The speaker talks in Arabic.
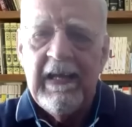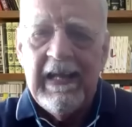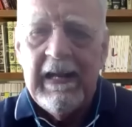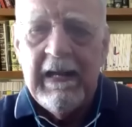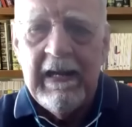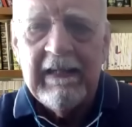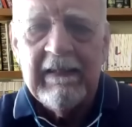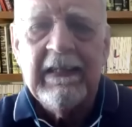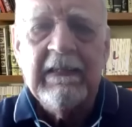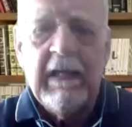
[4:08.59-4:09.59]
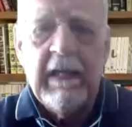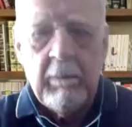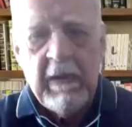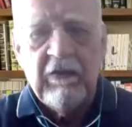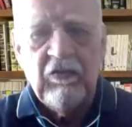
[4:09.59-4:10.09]
القطار
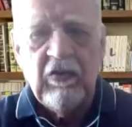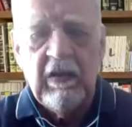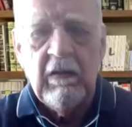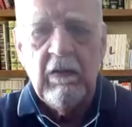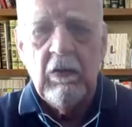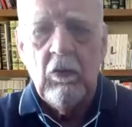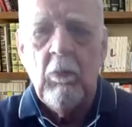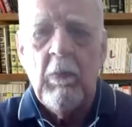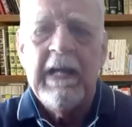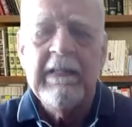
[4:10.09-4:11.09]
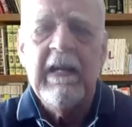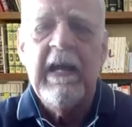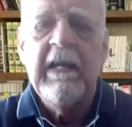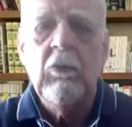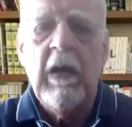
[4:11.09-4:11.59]
ماشي وما حدا
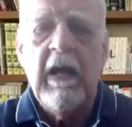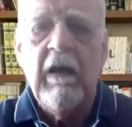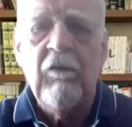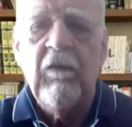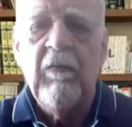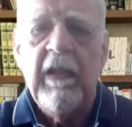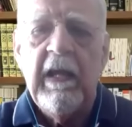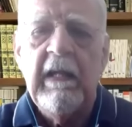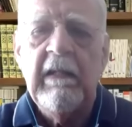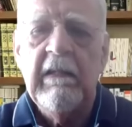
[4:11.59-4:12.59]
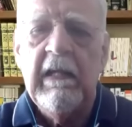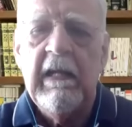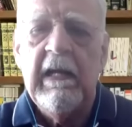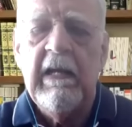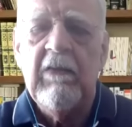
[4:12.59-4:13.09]
حيتوقف عند
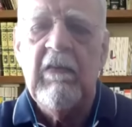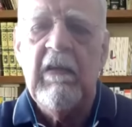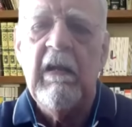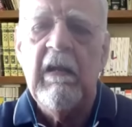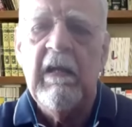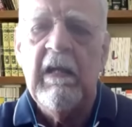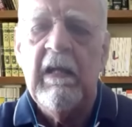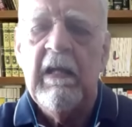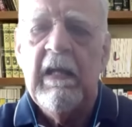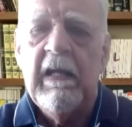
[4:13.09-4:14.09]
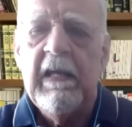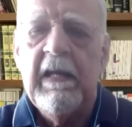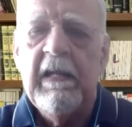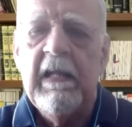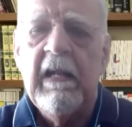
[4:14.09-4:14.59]
هذه يعني